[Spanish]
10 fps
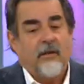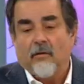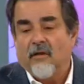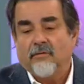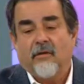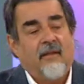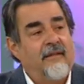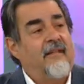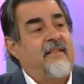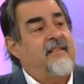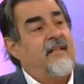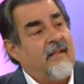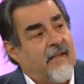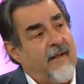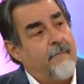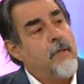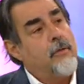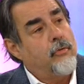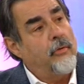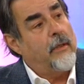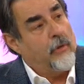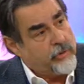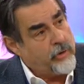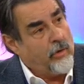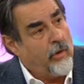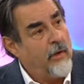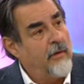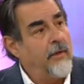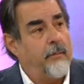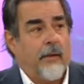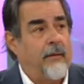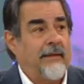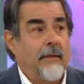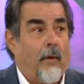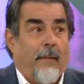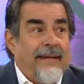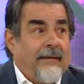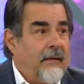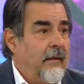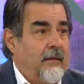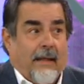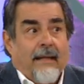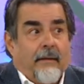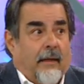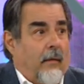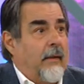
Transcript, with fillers: tenido casos de gente que cierra su negocio después de haber tenido 20, 30,